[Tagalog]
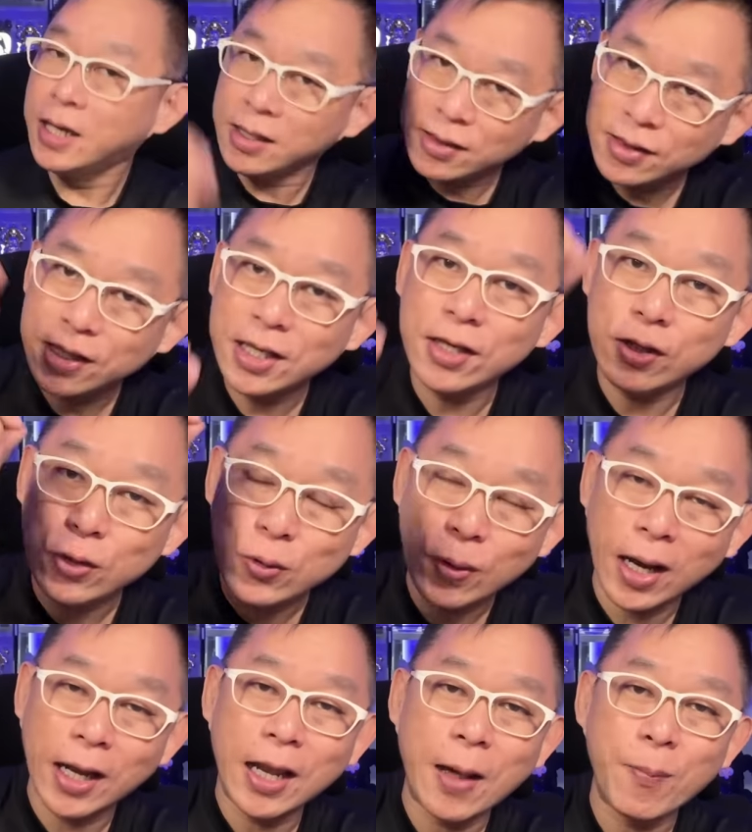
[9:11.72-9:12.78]
hindi yung
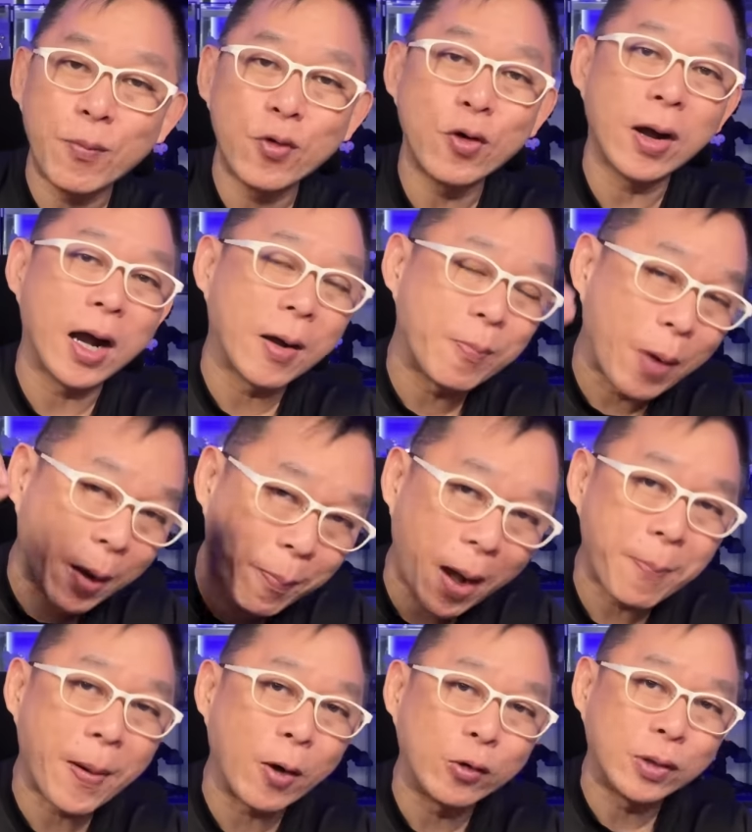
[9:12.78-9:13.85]
alam mo ang
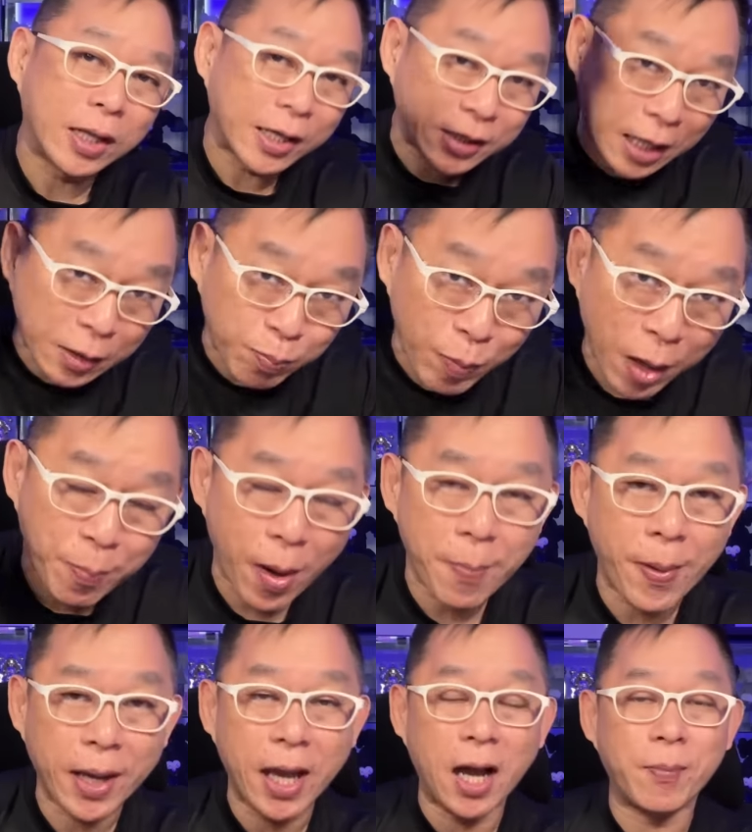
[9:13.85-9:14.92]
magpapaunlad at
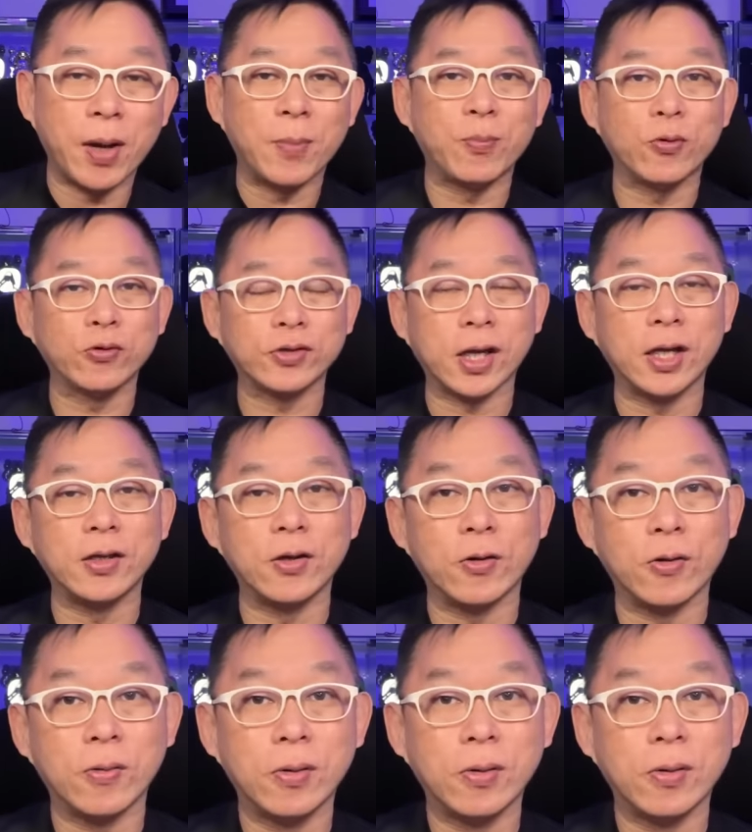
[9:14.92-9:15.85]
magpapayaman po sa inyo.